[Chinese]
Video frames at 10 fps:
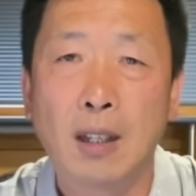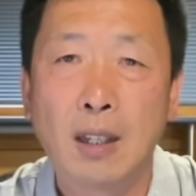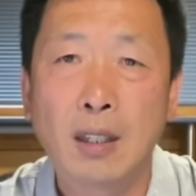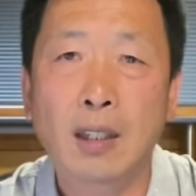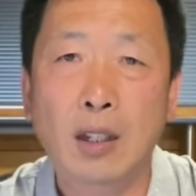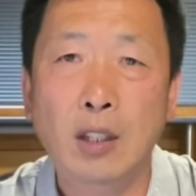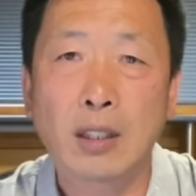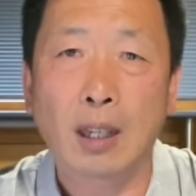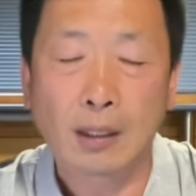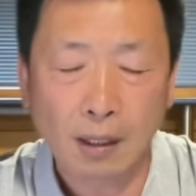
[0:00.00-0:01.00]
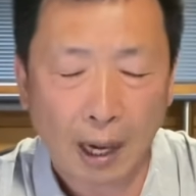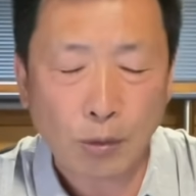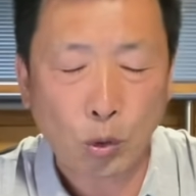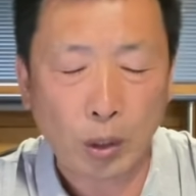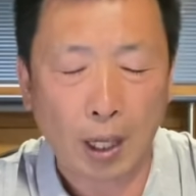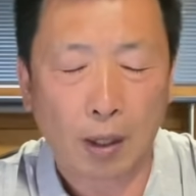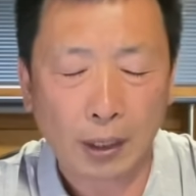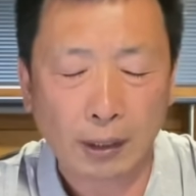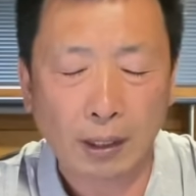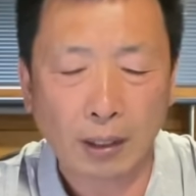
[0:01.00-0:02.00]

应该也能感觉到他的